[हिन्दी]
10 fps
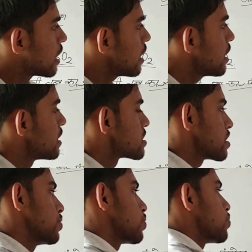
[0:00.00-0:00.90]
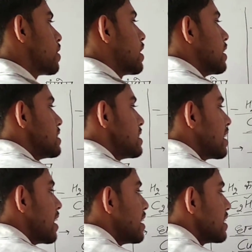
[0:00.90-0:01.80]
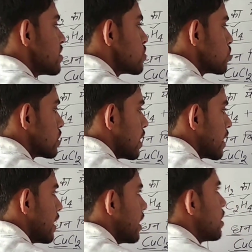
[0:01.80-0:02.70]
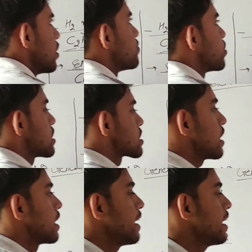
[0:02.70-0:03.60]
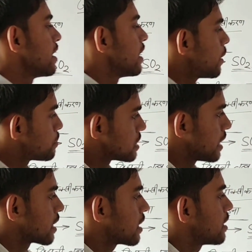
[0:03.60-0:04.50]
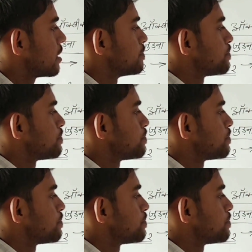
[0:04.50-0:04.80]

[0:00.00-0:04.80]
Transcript: का संयोग हुआ है इसी कारण ये जो उदाहरण है वो किसका है अपचयन का है